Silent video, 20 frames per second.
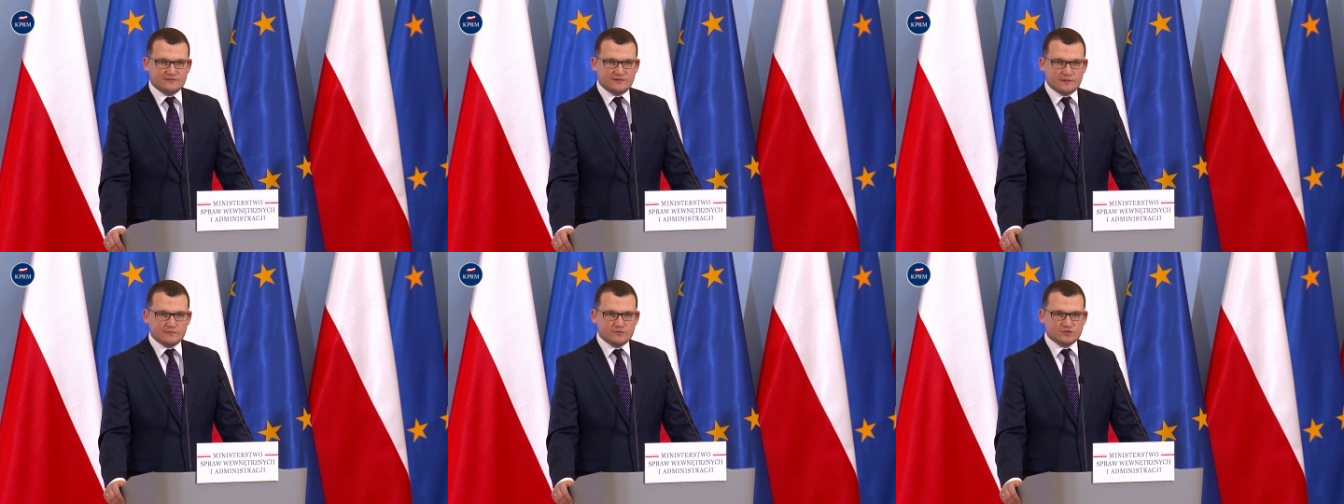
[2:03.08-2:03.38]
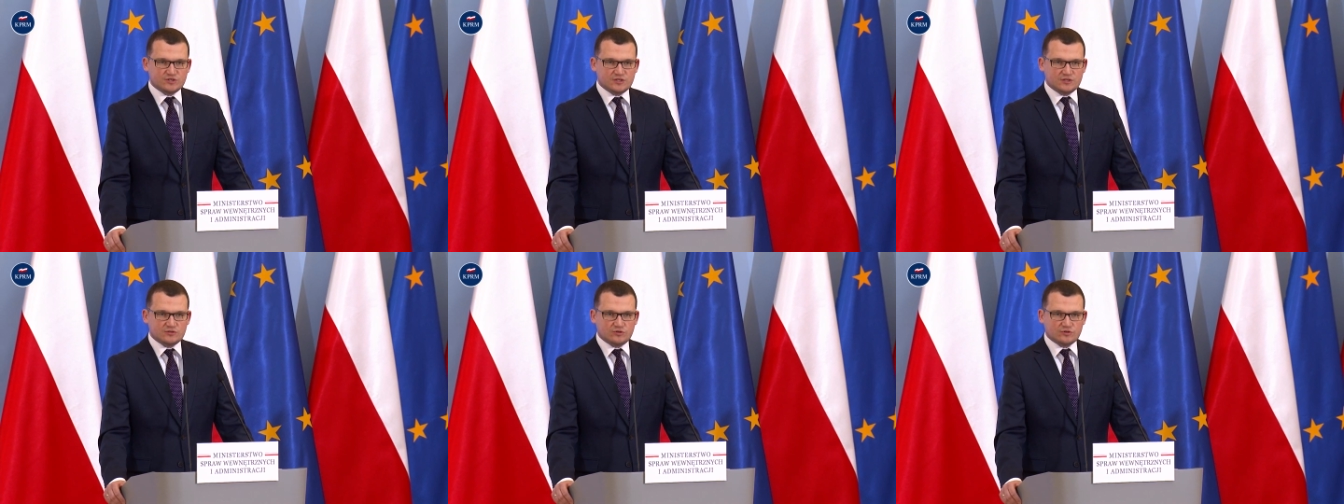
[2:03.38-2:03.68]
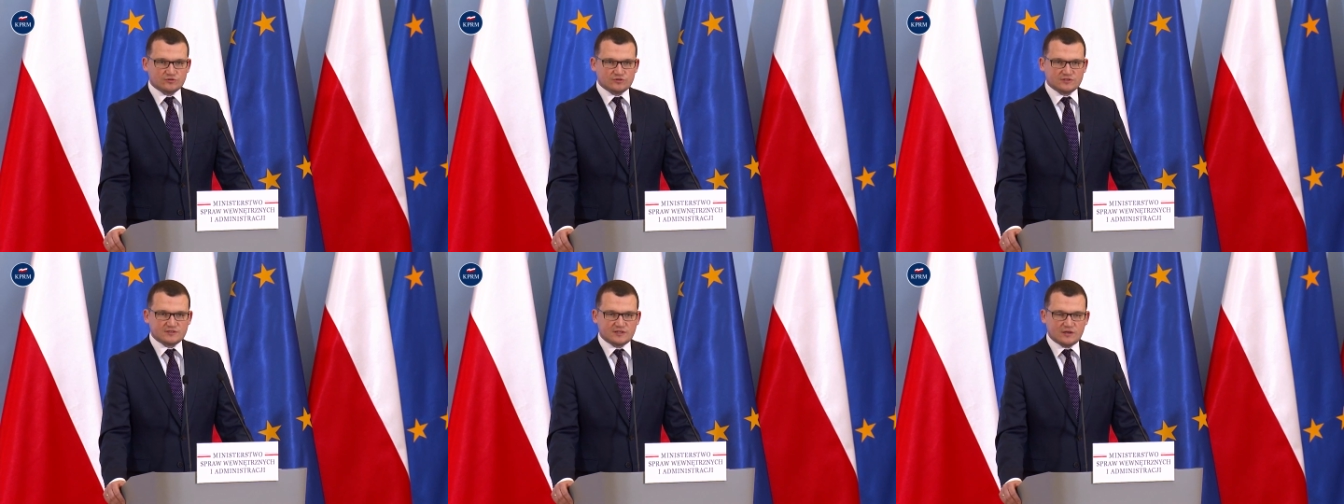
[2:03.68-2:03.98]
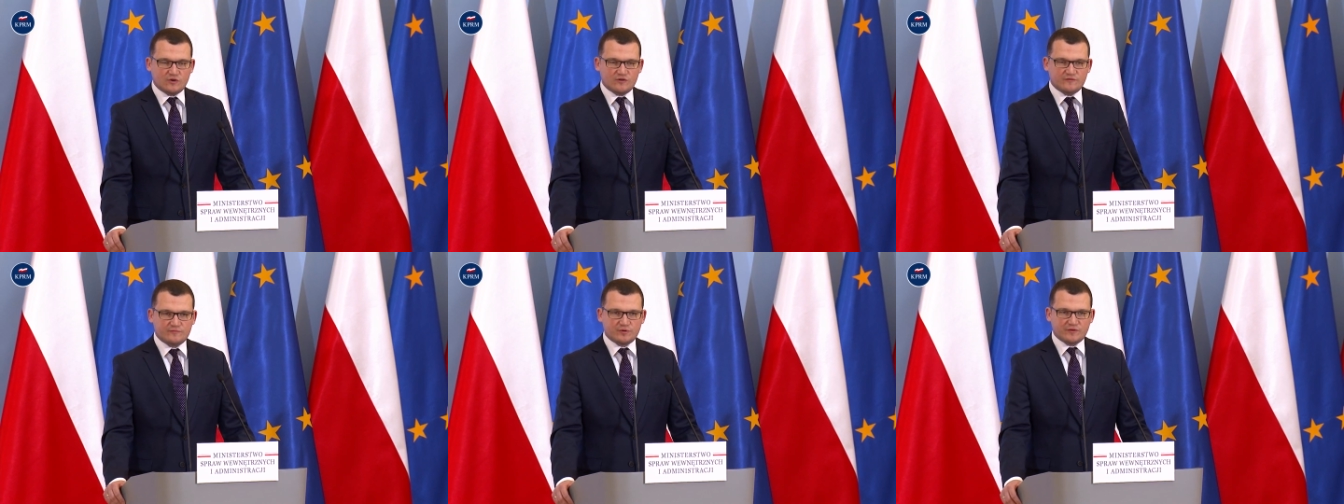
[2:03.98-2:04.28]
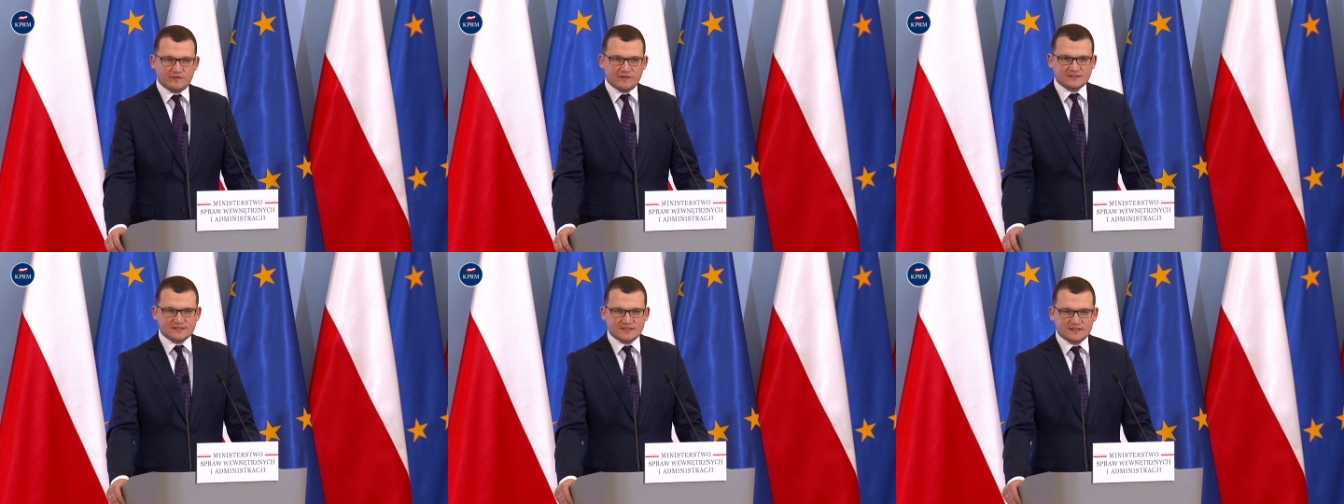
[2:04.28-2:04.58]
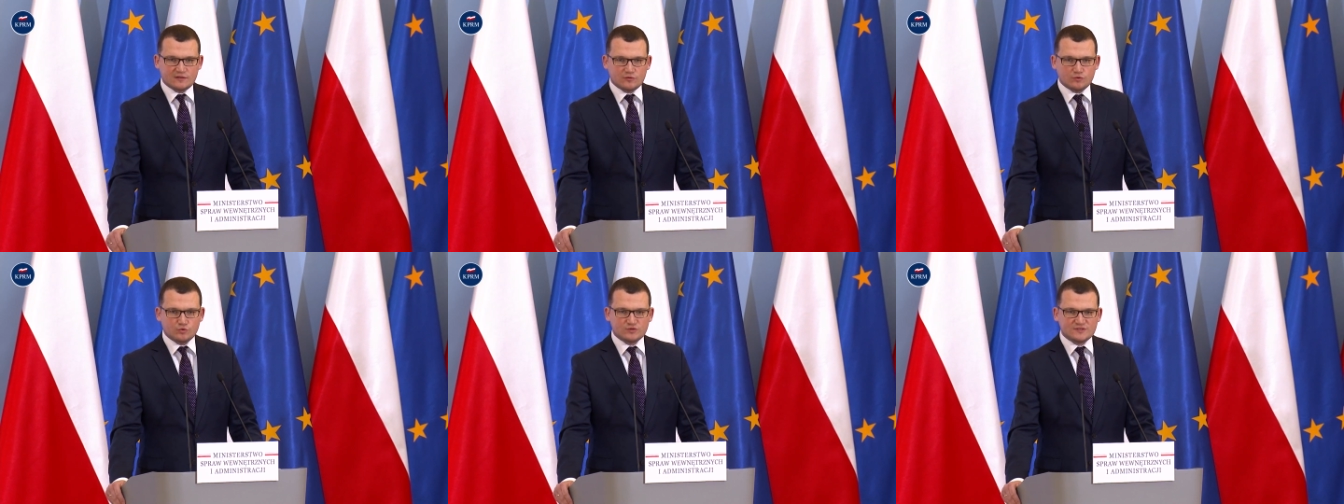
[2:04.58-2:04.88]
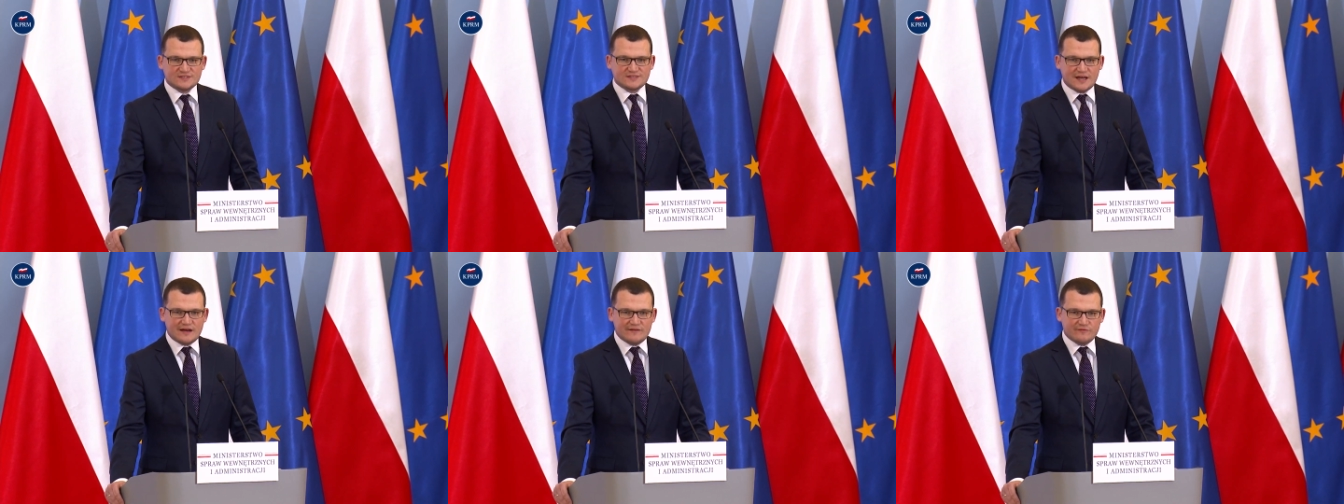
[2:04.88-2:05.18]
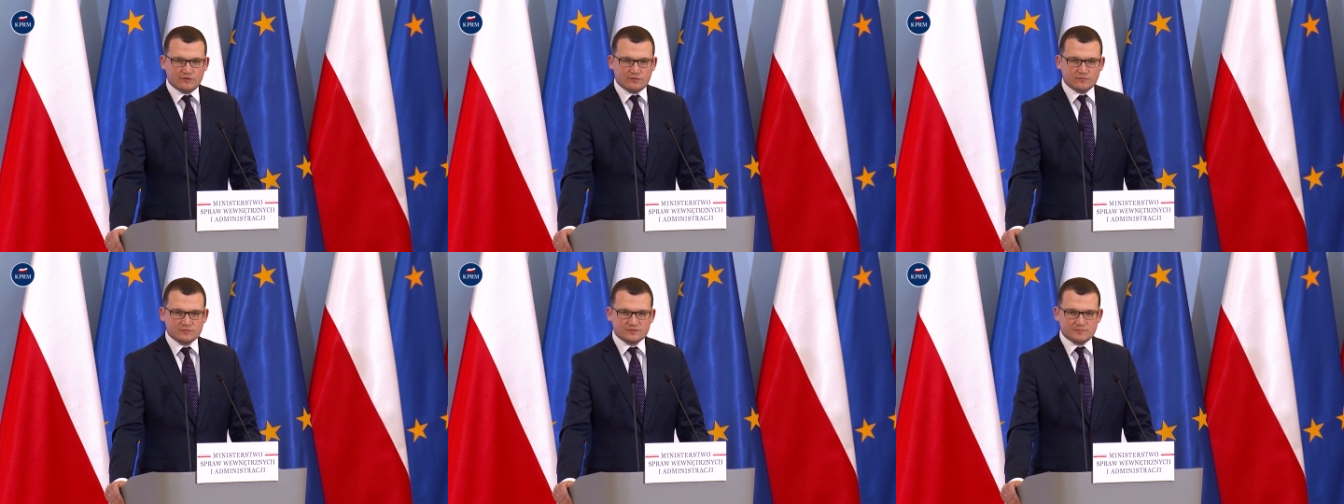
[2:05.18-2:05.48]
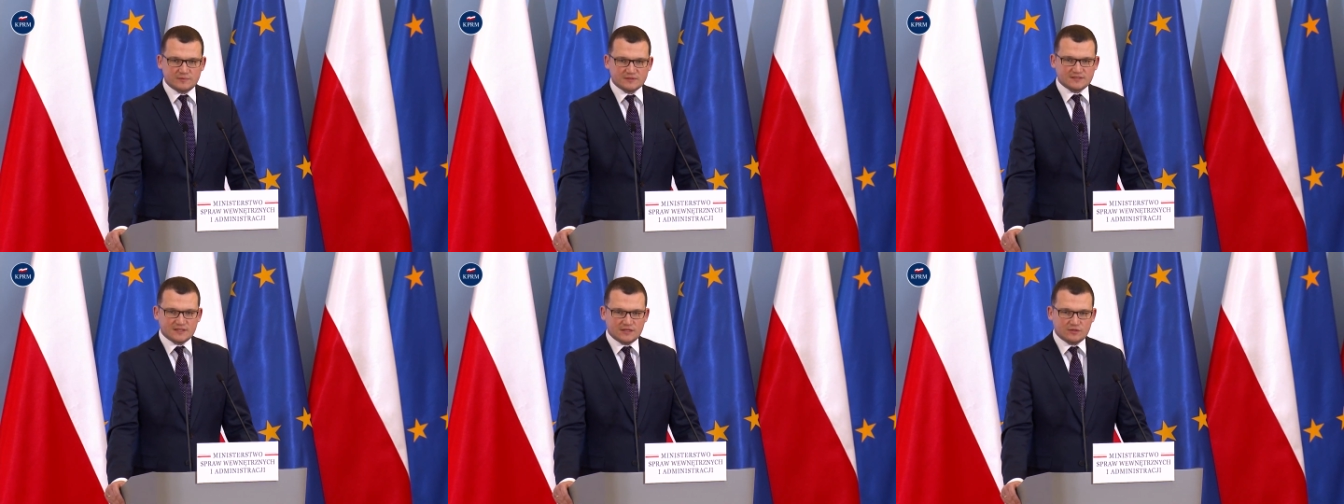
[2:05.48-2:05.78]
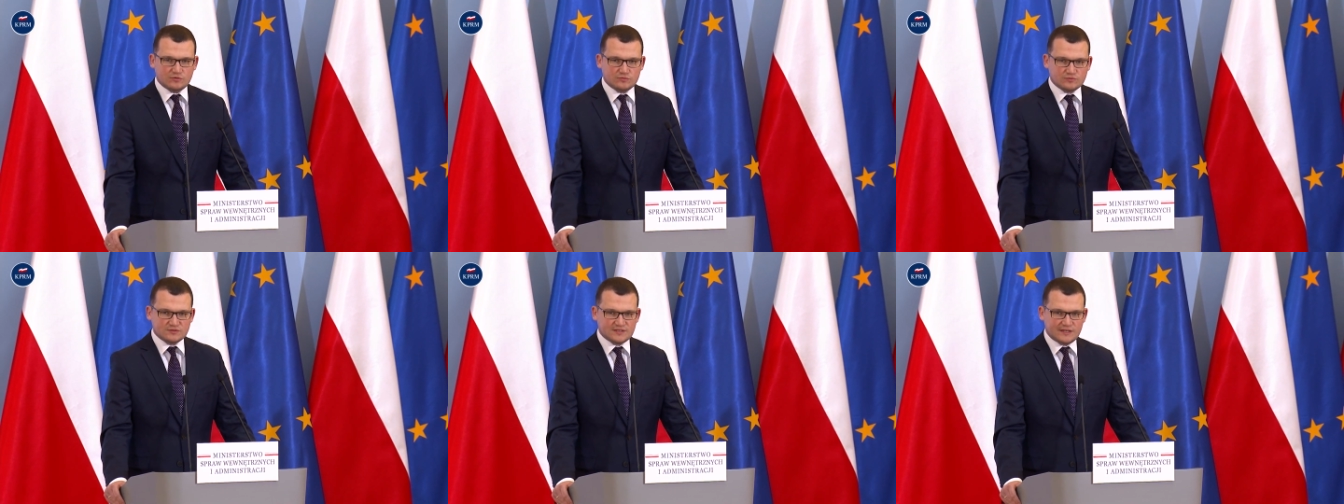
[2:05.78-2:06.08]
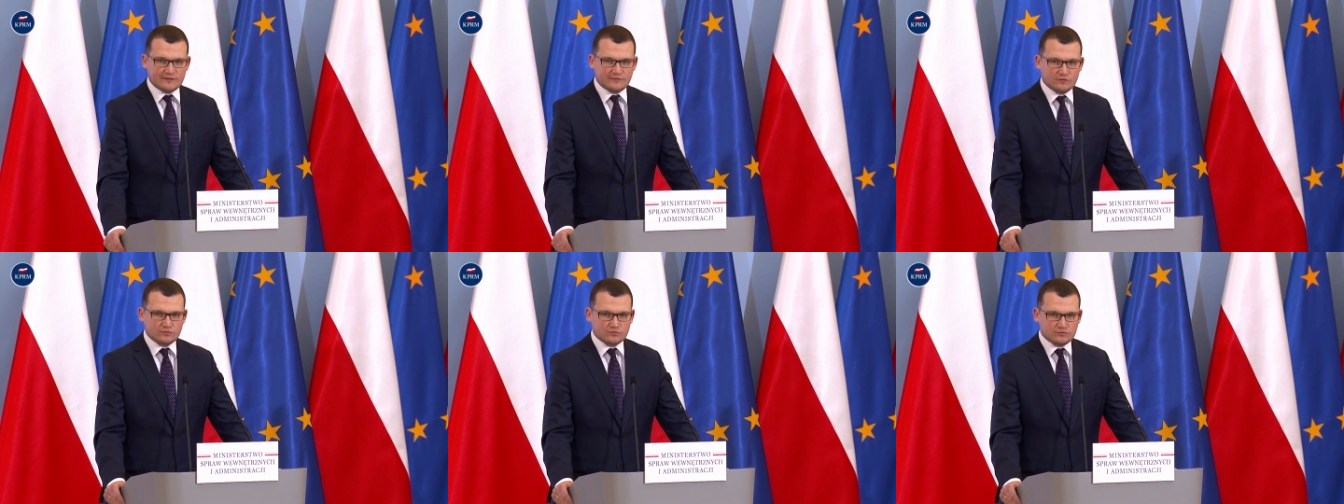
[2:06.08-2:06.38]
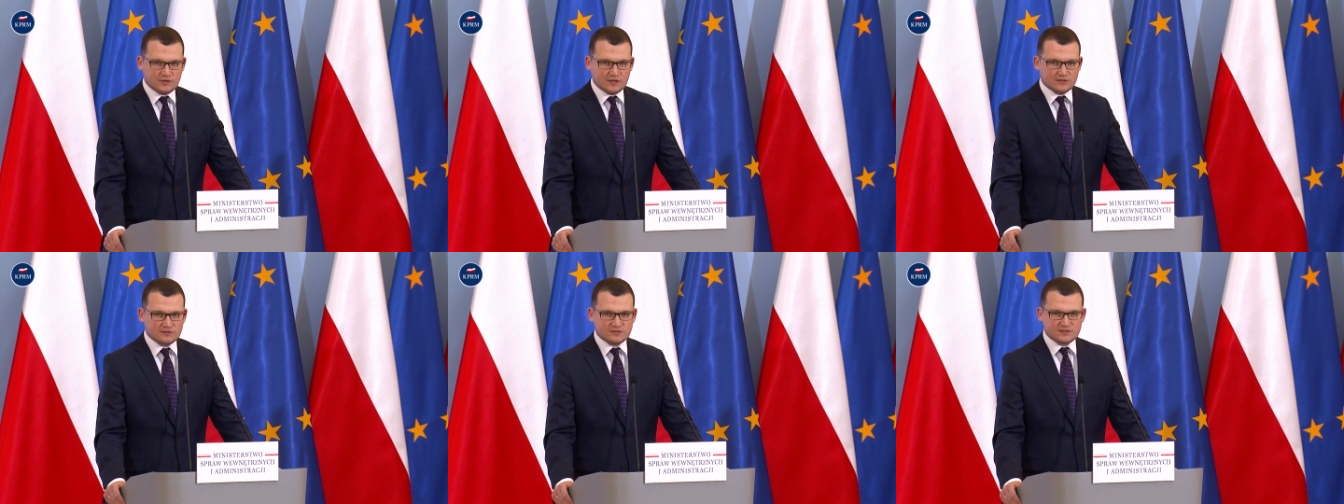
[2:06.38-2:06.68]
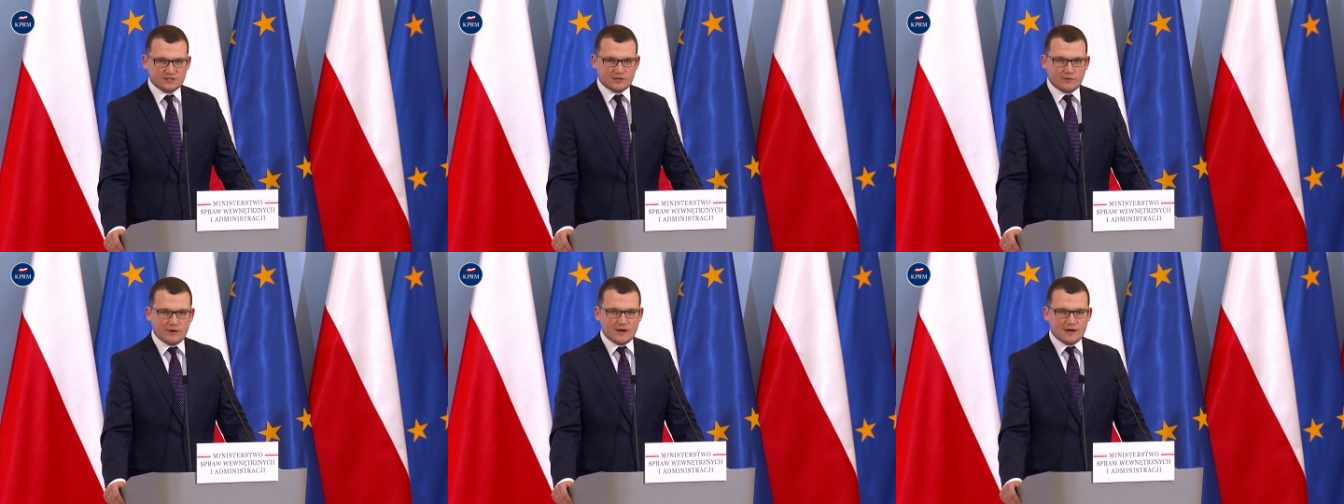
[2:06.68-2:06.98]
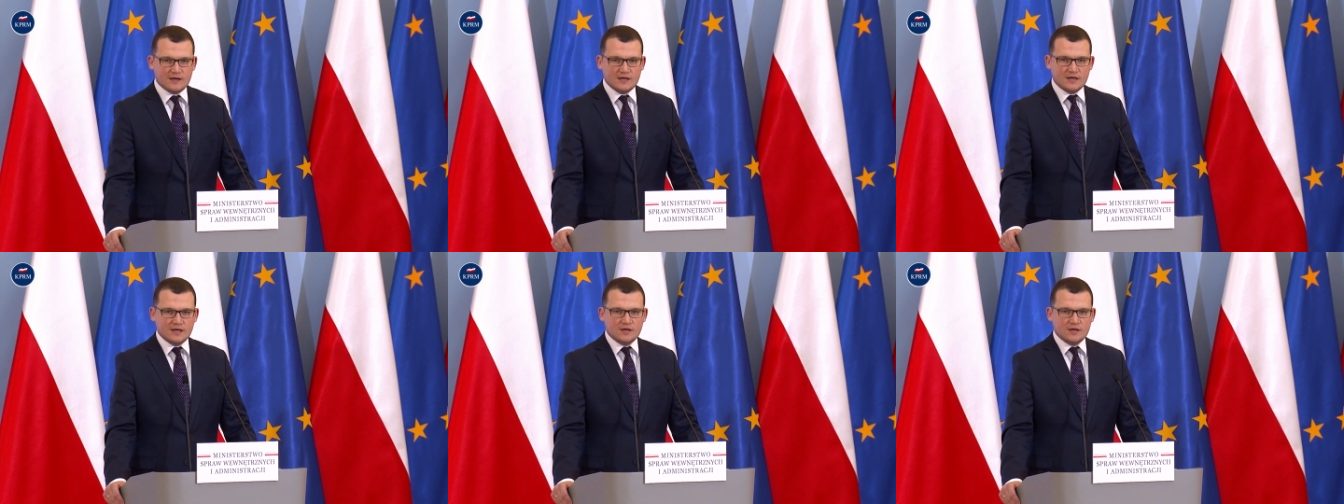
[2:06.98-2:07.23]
Wiemy, że to zostało wprowadzone ustawą, specjalną ustawą, która została